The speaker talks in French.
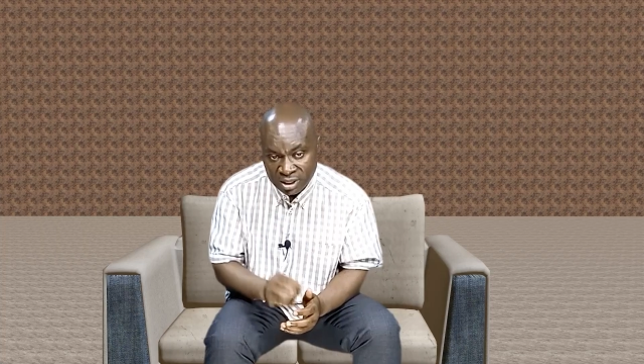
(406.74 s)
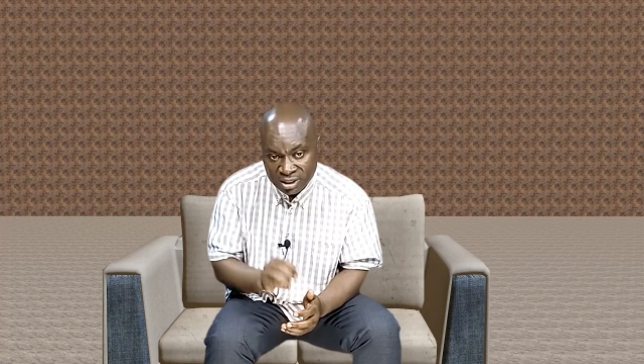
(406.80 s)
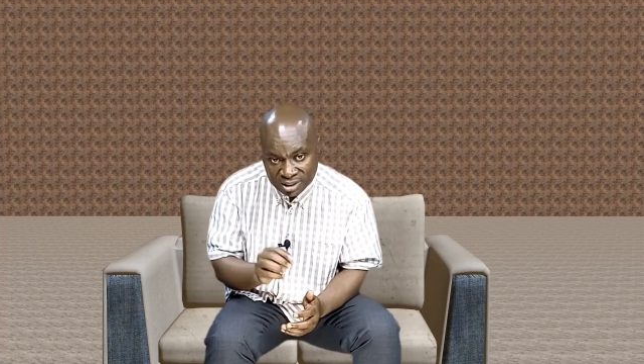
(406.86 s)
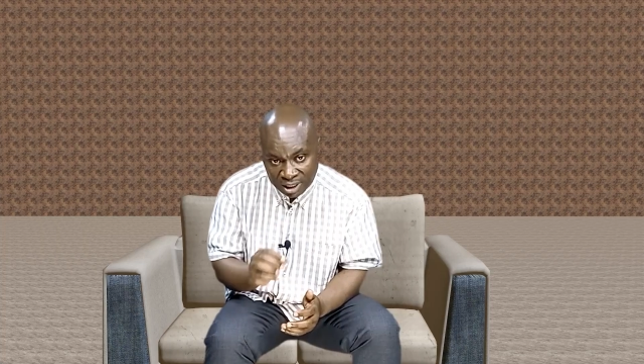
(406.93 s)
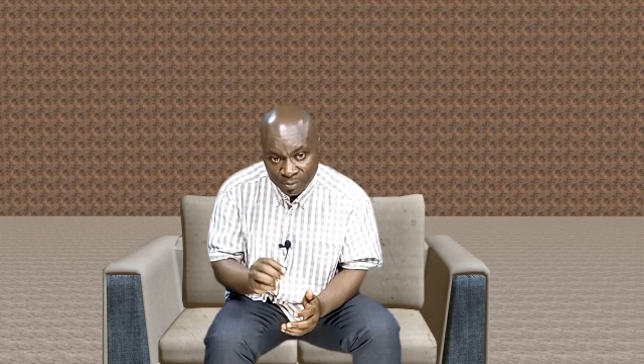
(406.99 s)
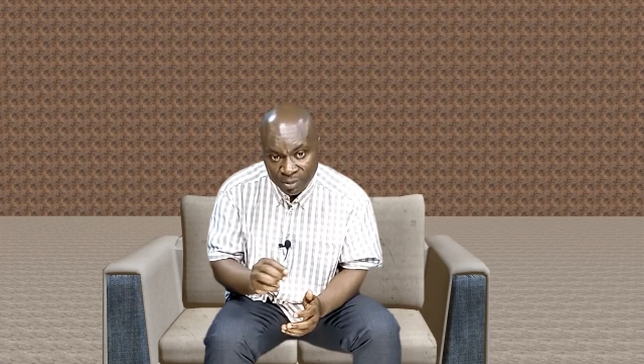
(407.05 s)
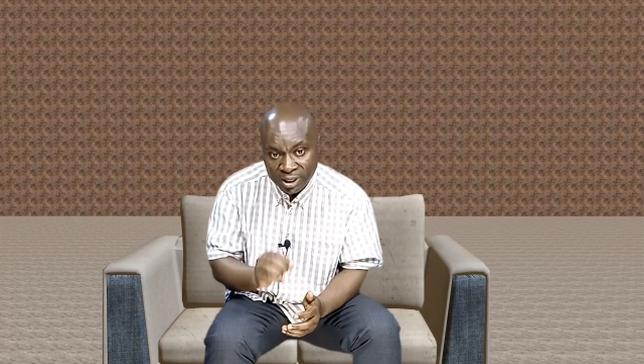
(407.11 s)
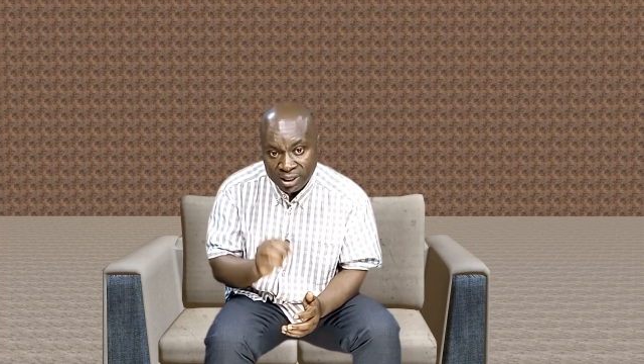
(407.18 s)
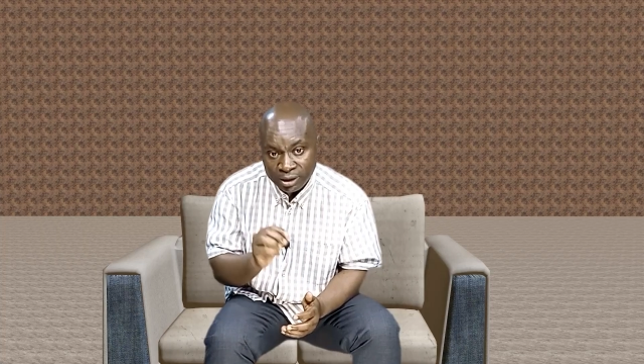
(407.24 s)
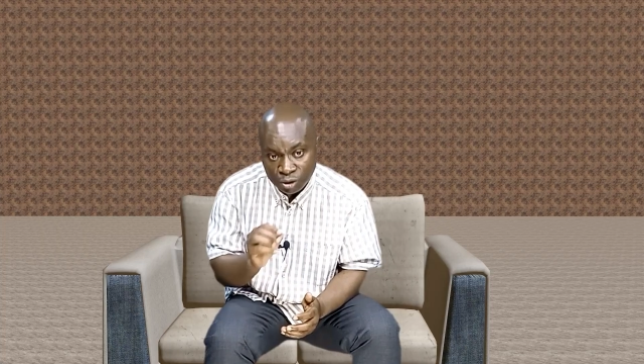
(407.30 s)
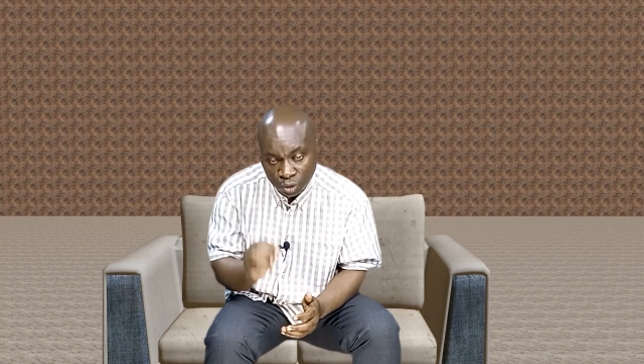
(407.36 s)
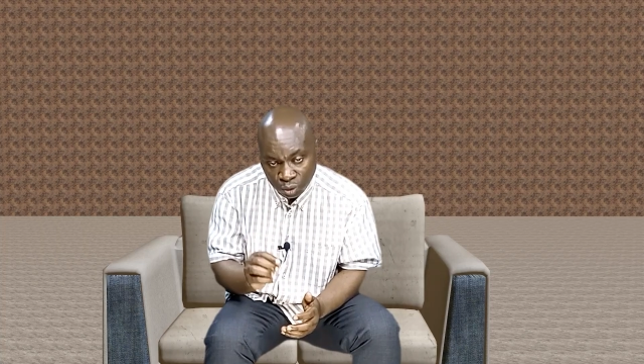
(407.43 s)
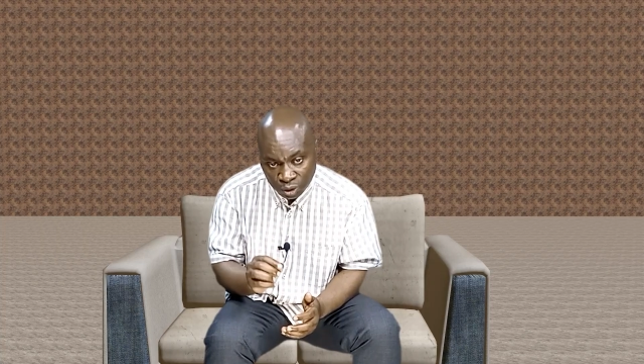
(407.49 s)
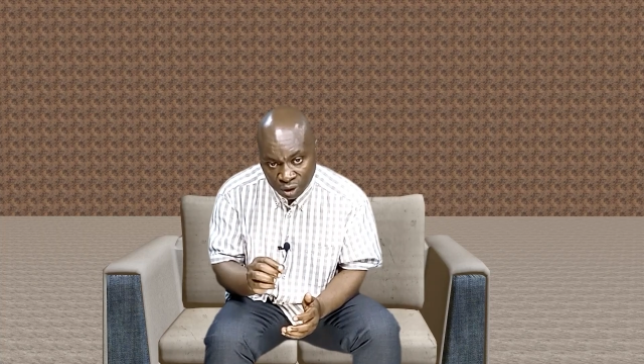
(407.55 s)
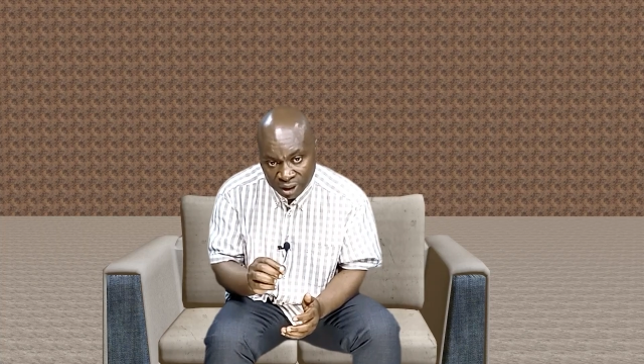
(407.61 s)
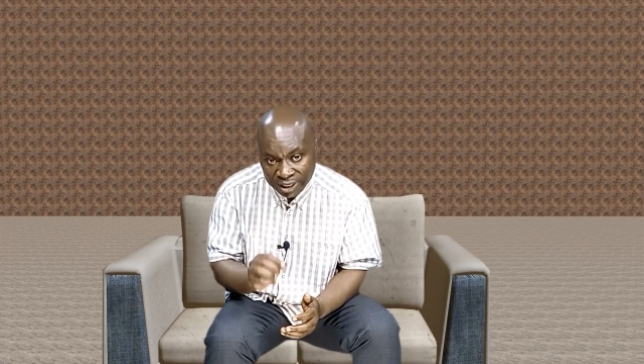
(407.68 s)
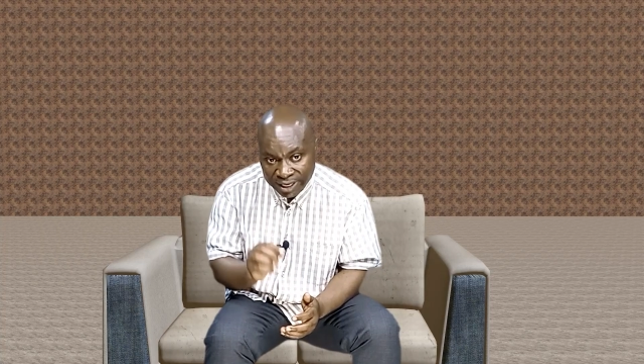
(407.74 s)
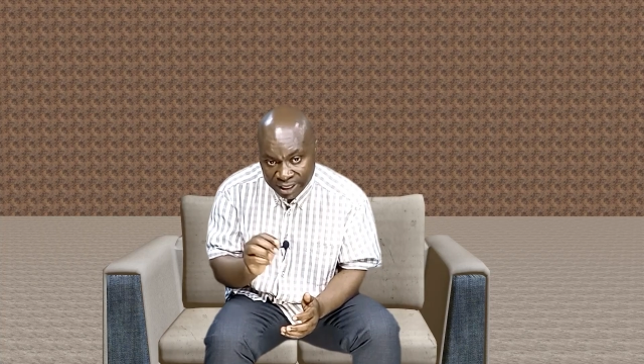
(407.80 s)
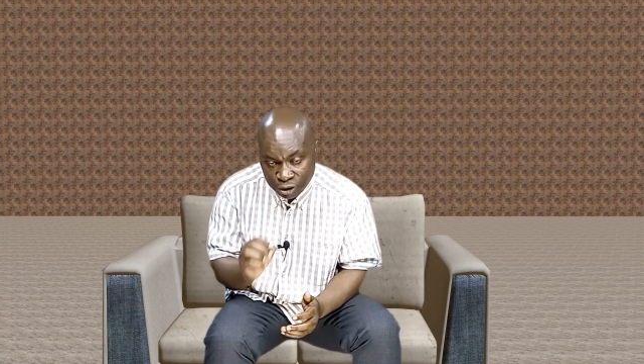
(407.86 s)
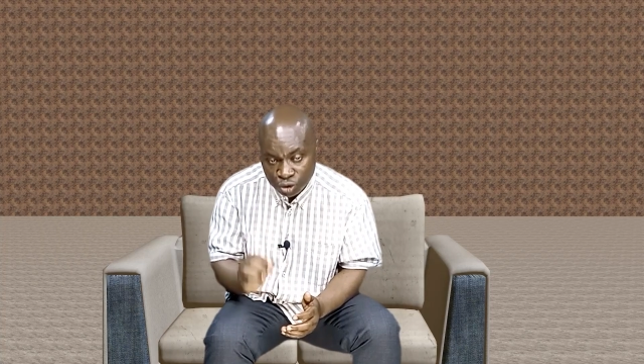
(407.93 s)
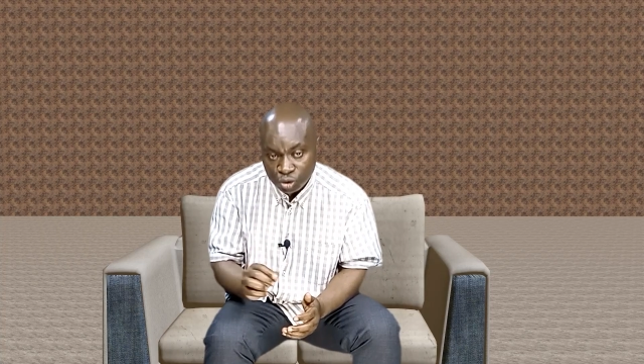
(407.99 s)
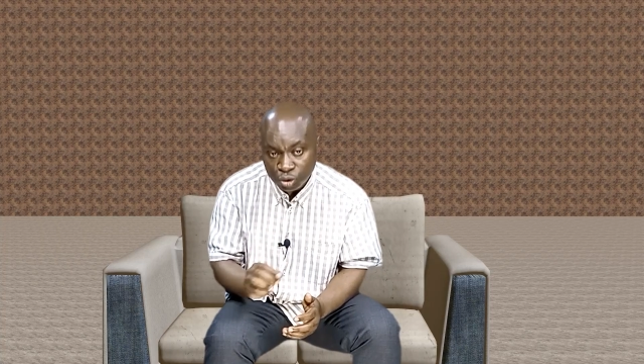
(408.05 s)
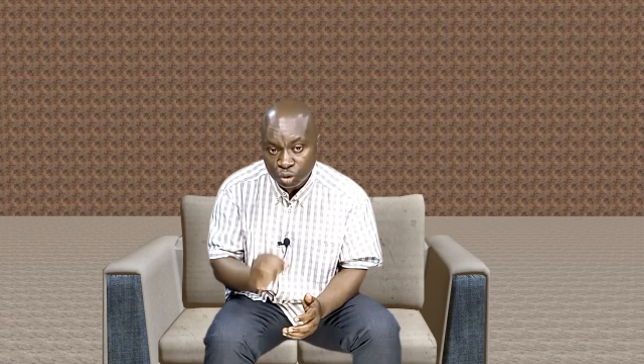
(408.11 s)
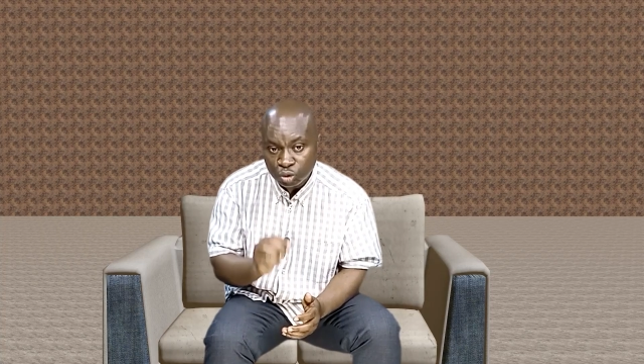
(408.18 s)
Samuel est
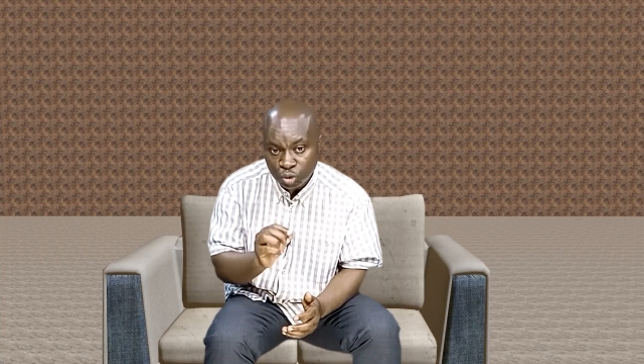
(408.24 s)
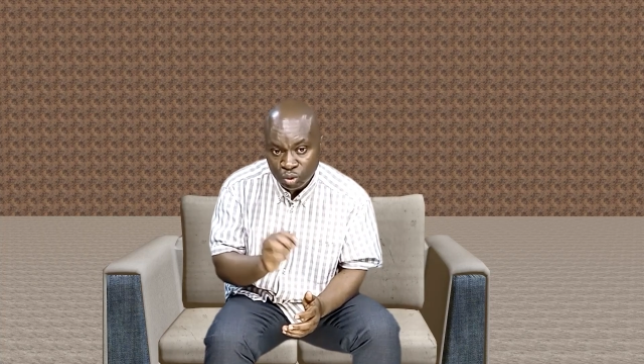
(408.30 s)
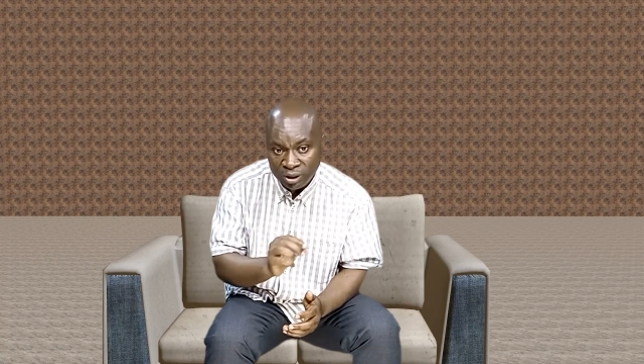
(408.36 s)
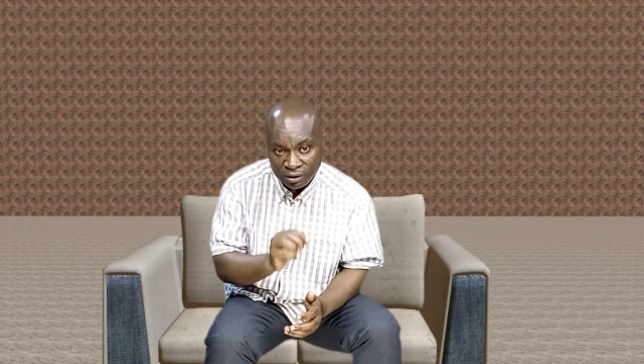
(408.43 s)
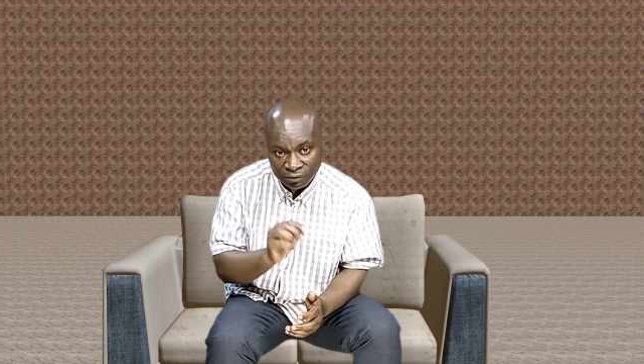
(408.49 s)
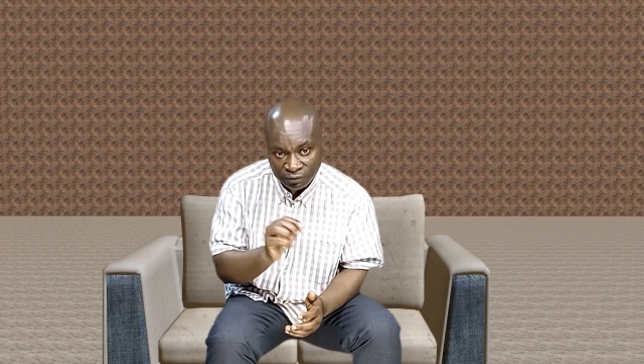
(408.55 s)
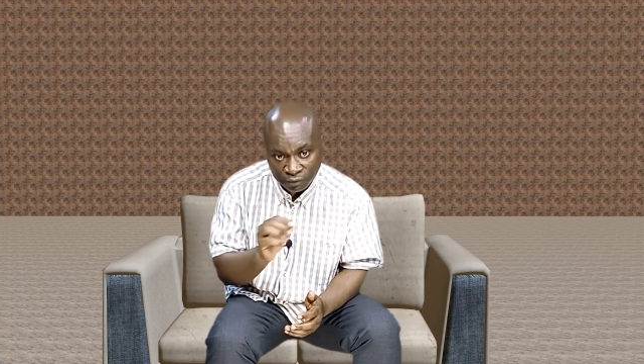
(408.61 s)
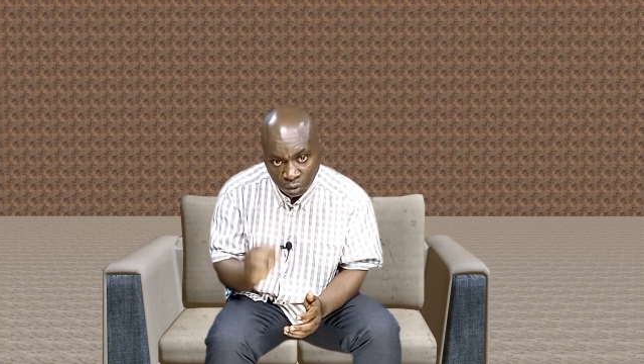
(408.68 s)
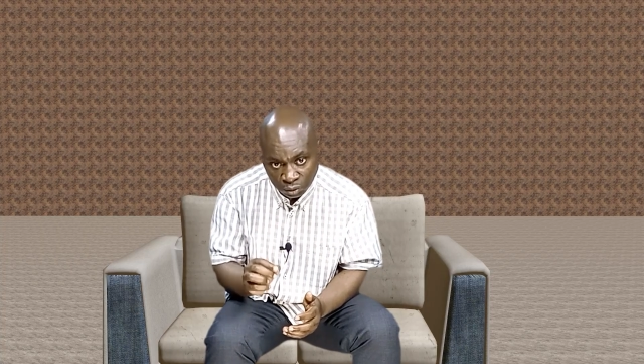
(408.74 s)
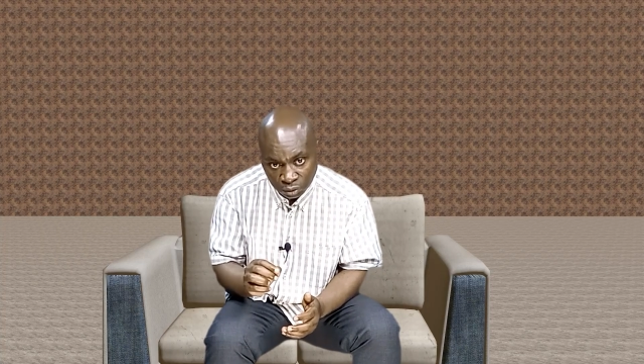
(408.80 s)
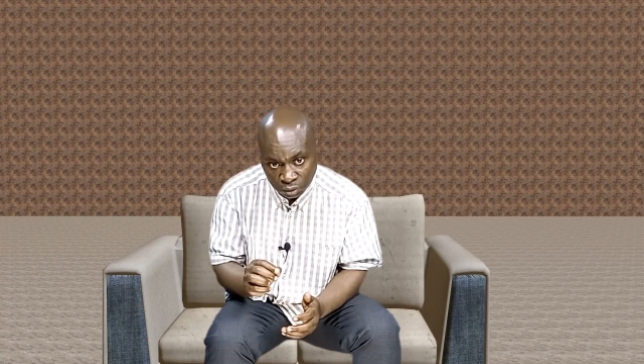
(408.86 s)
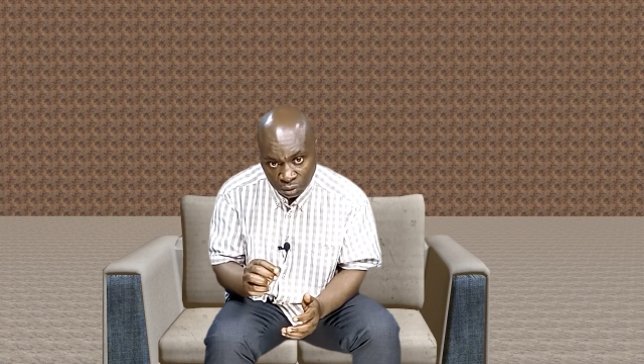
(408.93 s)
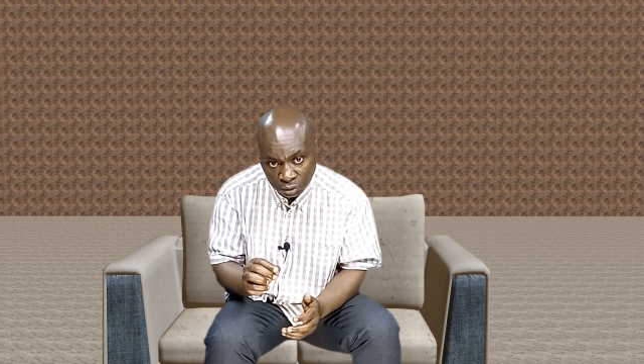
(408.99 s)
sur tous les fronts